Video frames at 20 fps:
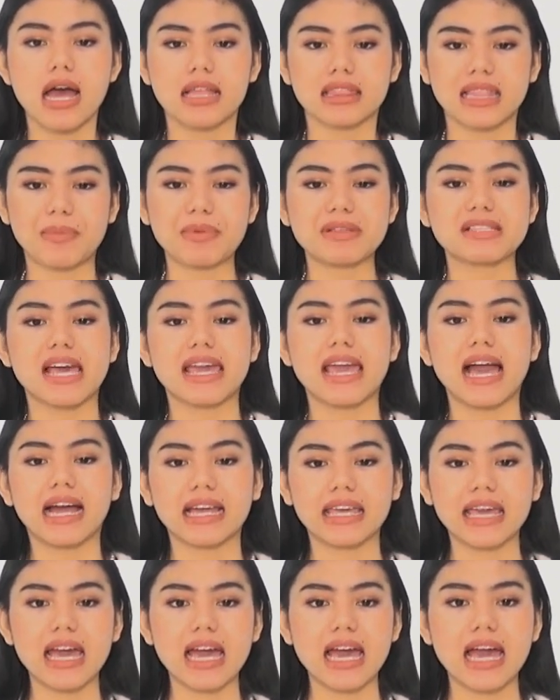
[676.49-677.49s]
Tapi
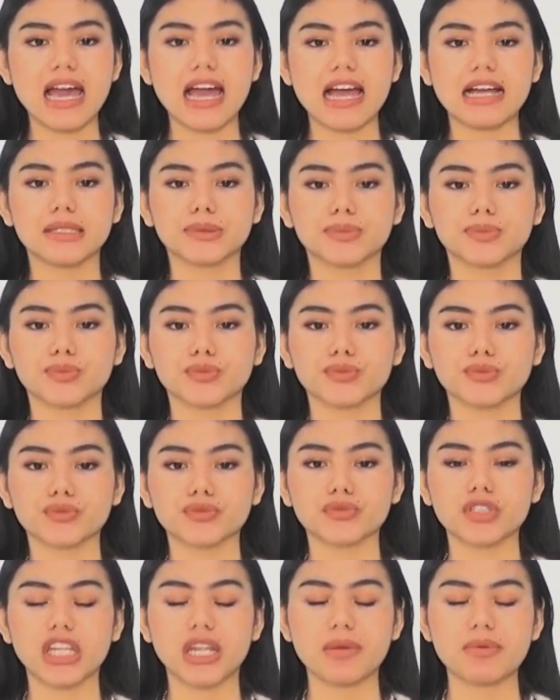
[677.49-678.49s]
sayangnya
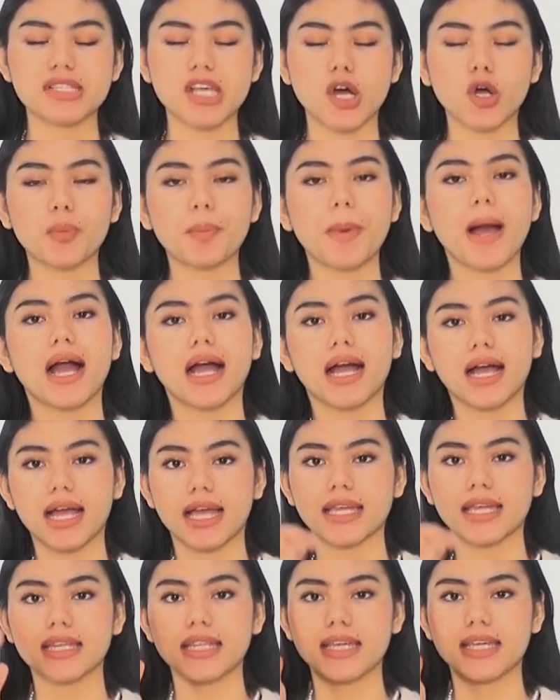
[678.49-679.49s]
hmm, tidak bisa aku
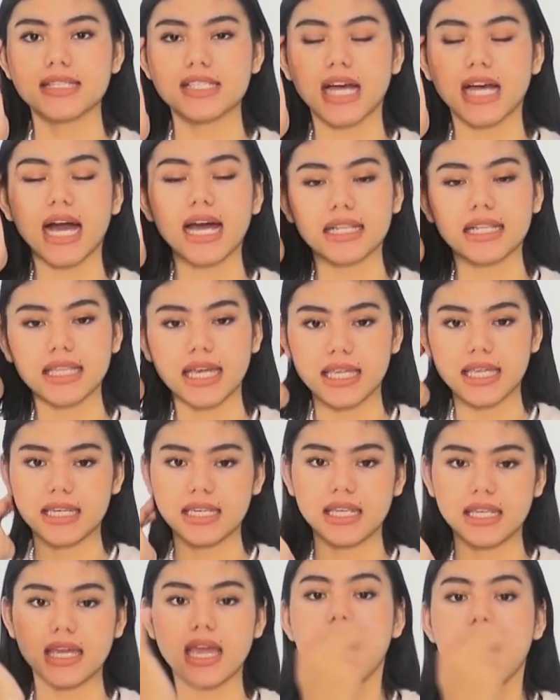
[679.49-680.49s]
pakai di Jakarta
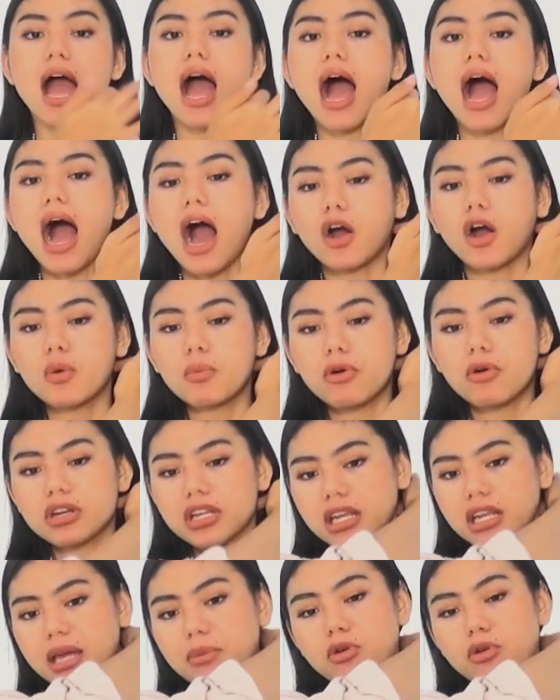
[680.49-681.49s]
ini. Aku mau
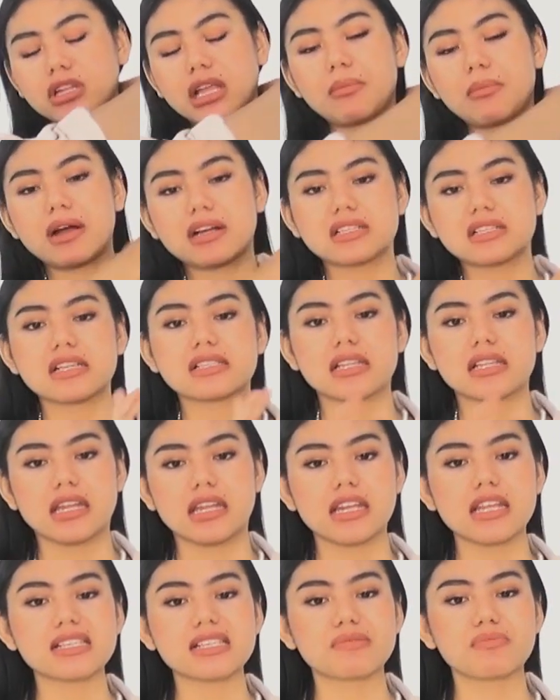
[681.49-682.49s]
nilai buat Abang Jasin
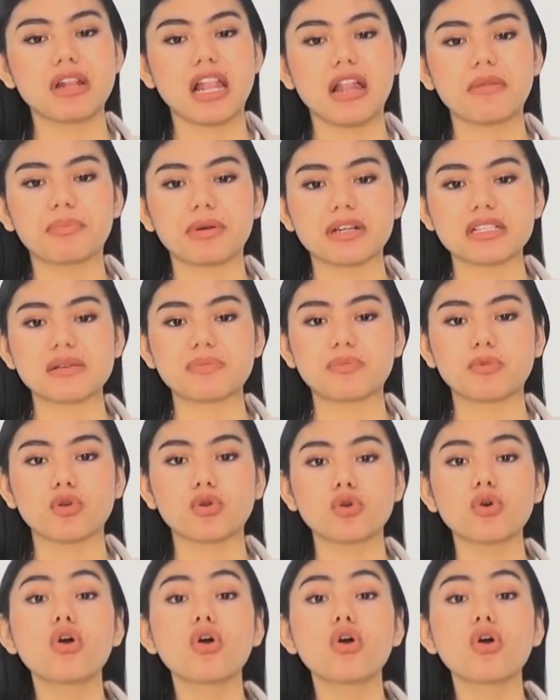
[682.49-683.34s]
ini 9 per 10.